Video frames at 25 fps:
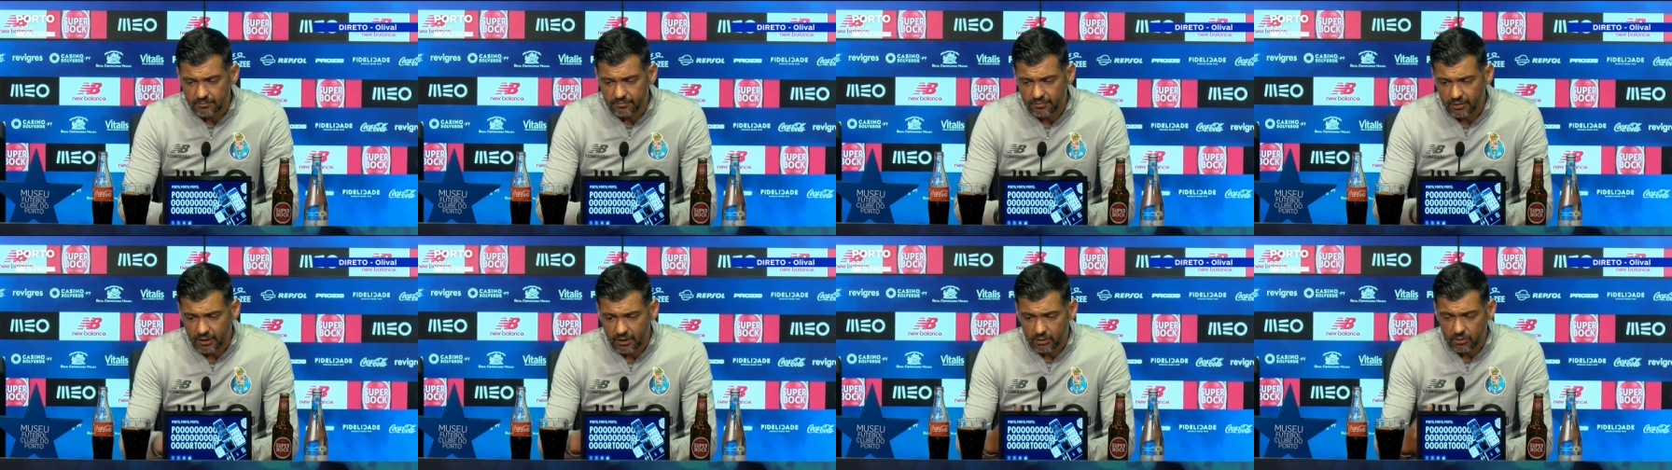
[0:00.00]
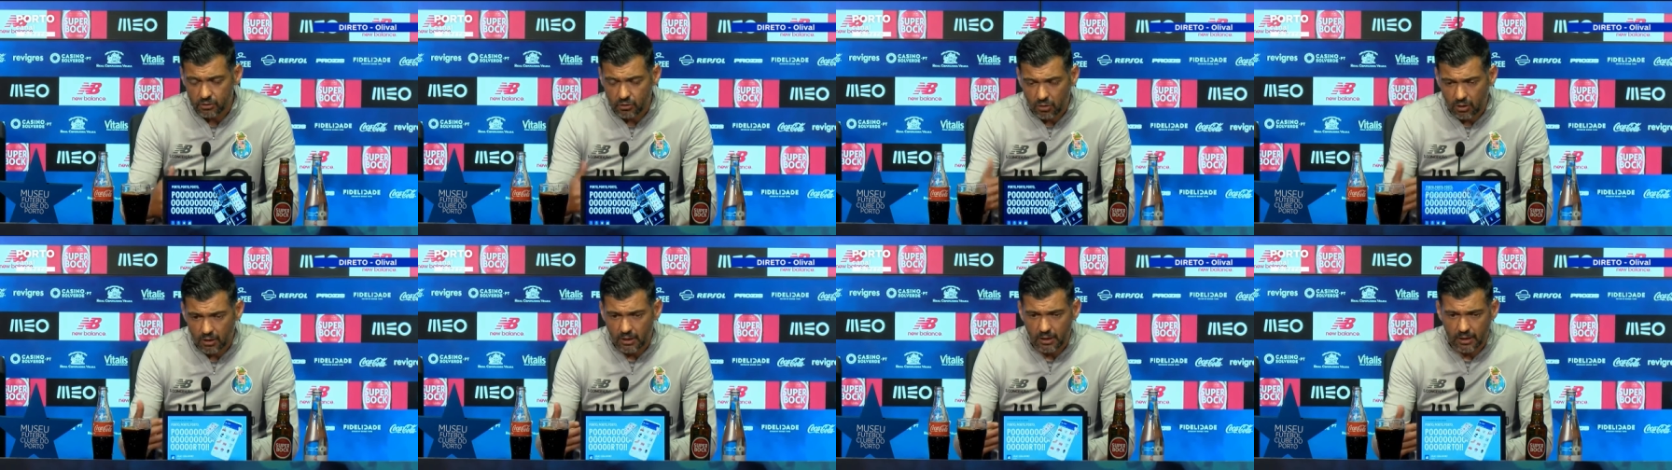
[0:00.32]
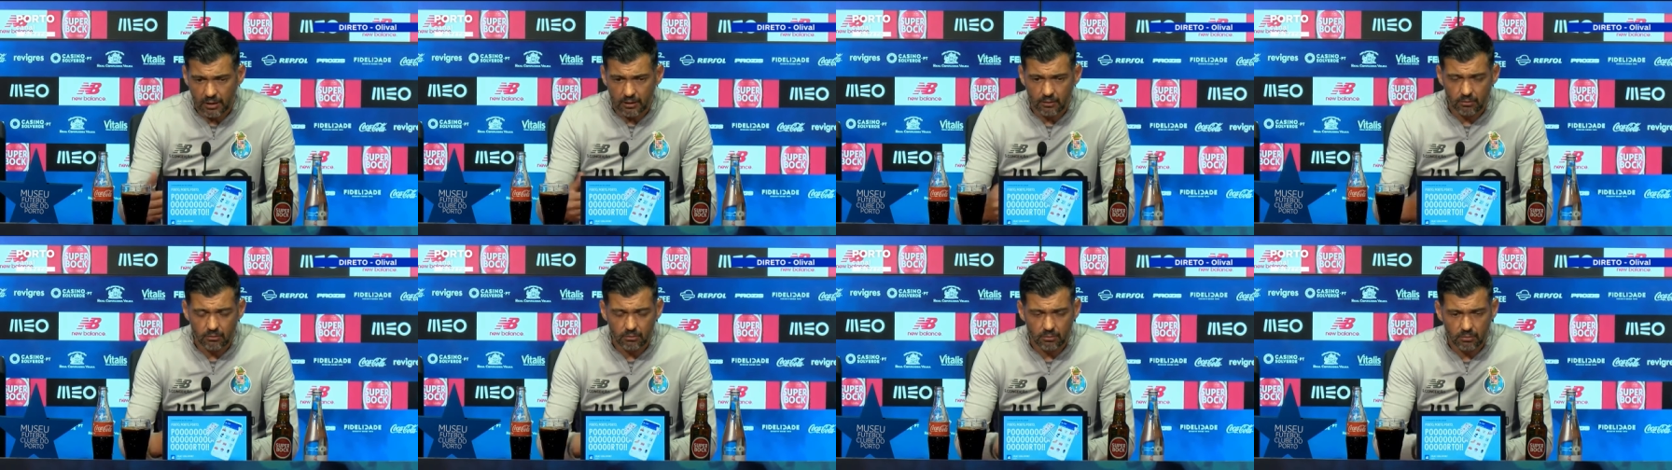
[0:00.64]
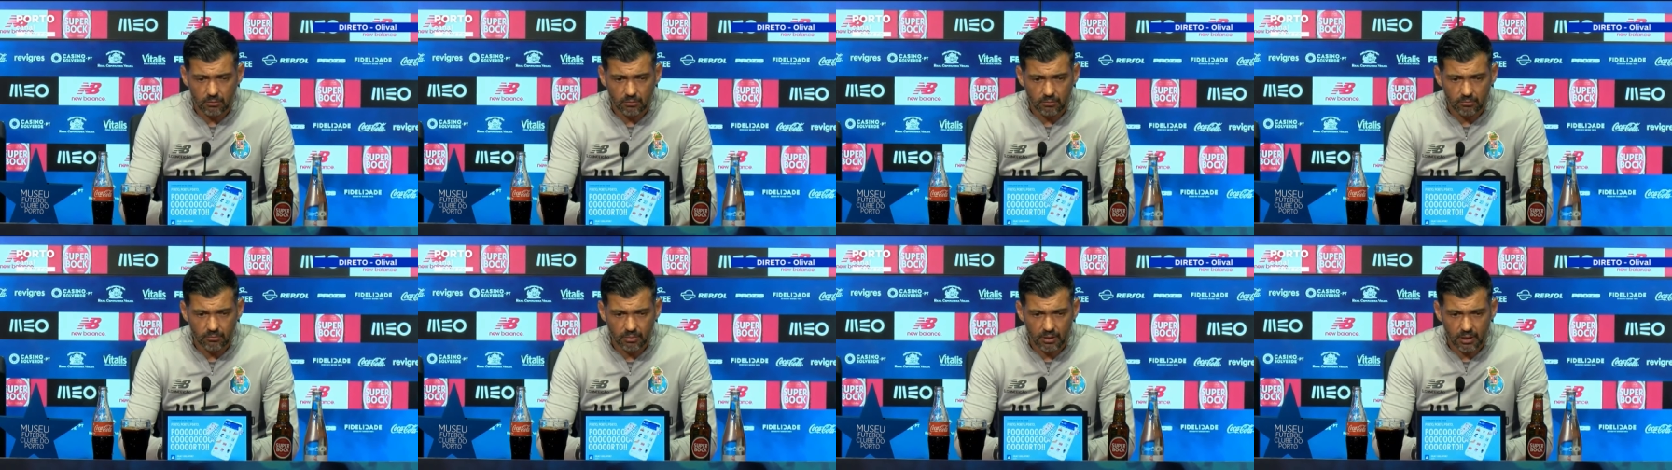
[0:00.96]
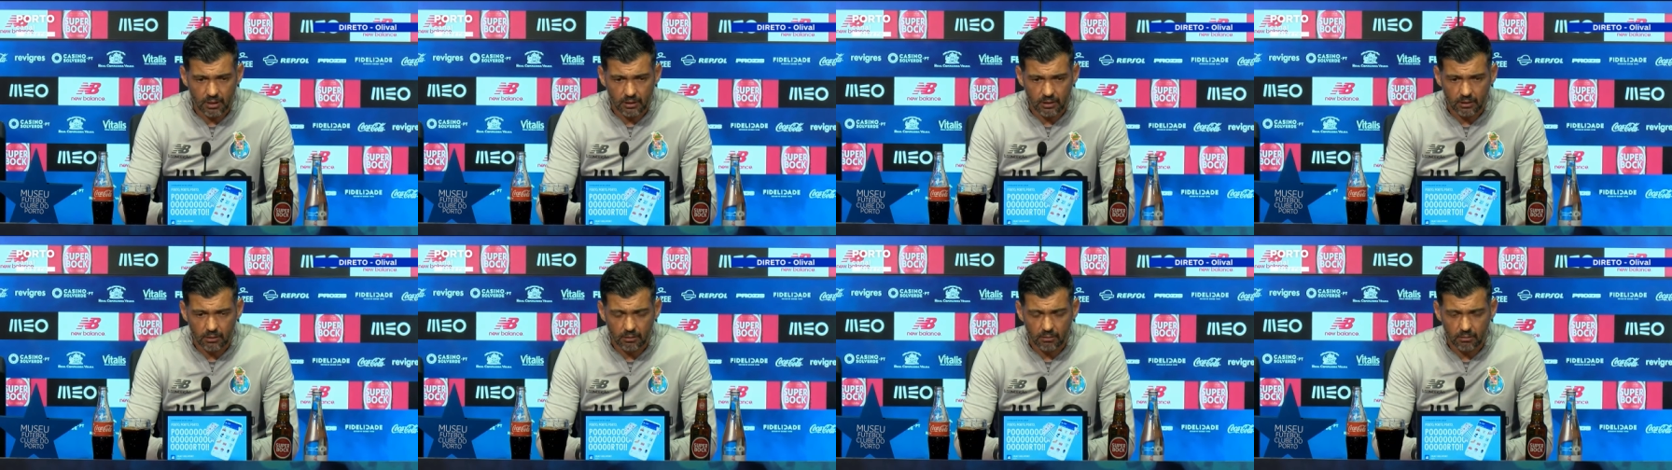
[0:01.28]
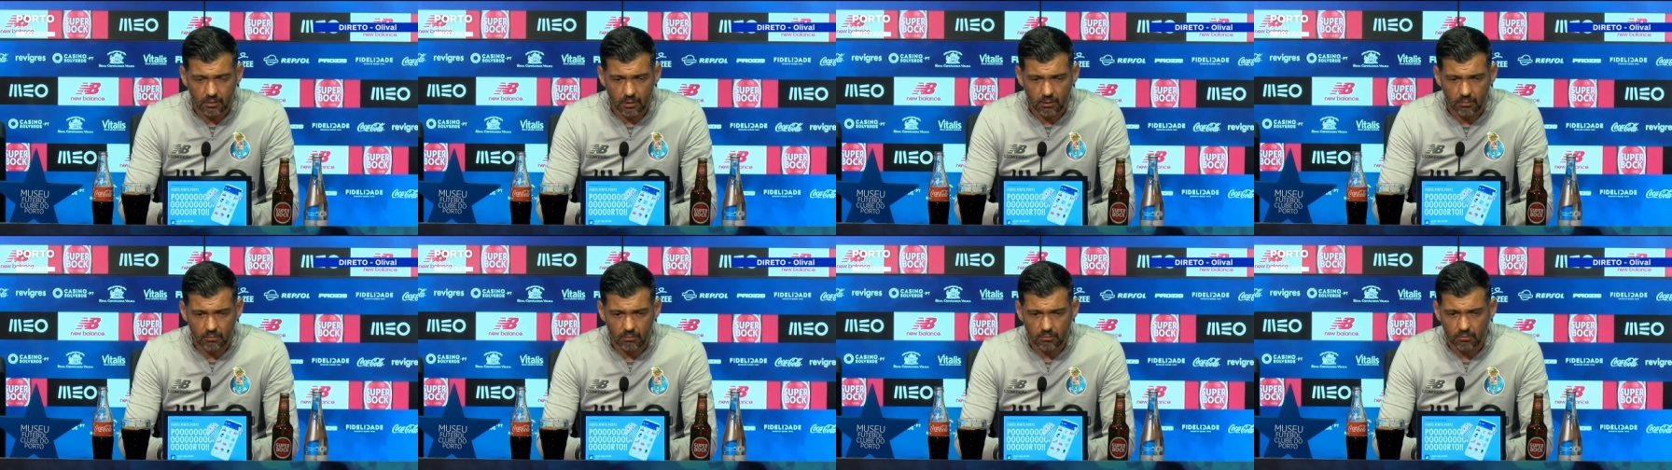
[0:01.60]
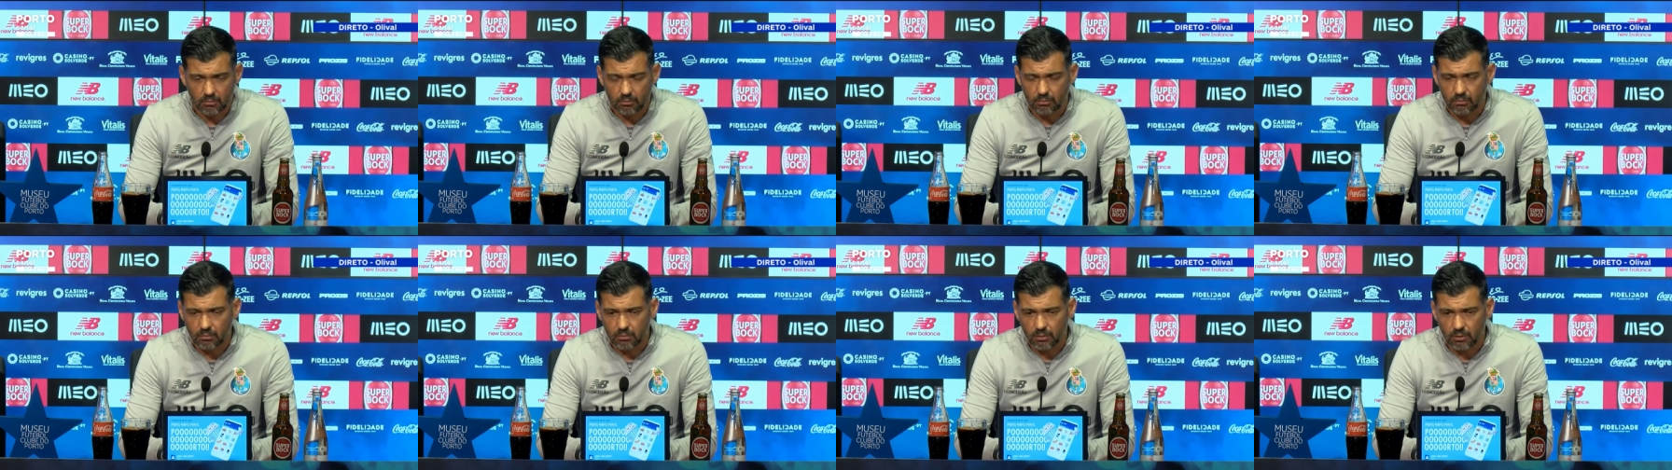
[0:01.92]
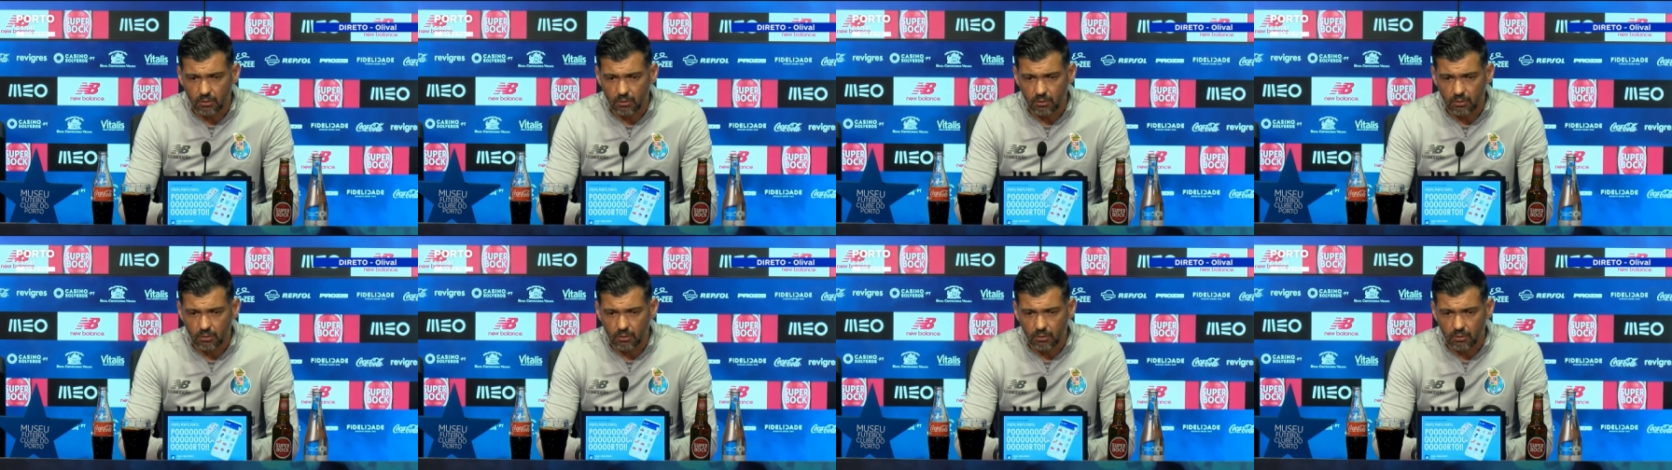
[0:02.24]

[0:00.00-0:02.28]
vendo e olhando para aquilo que é um,